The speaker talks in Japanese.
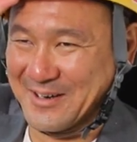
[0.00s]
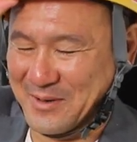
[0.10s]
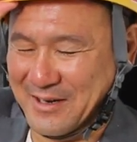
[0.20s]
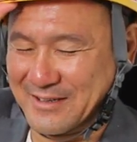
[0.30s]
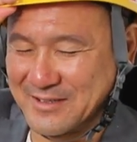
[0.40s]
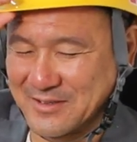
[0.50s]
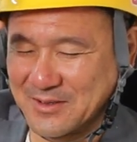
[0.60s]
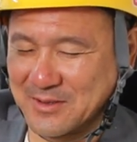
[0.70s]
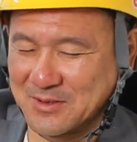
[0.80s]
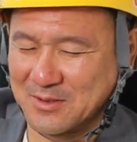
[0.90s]
あのあそうそ
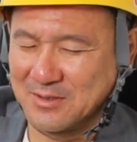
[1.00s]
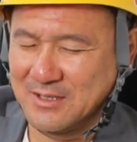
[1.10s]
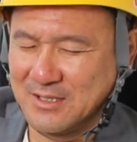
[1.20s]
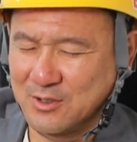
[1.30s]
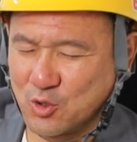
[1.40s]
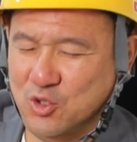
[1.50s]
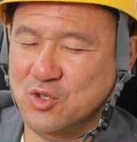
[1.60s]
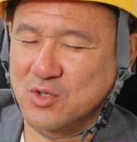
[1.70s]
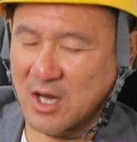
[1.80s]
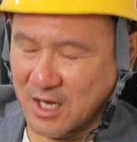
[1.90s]
うそうそう黒字
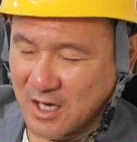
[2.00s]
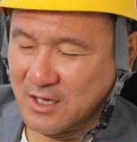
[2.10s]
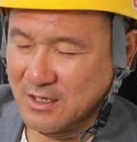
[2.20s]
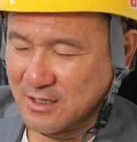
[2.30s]
父さんか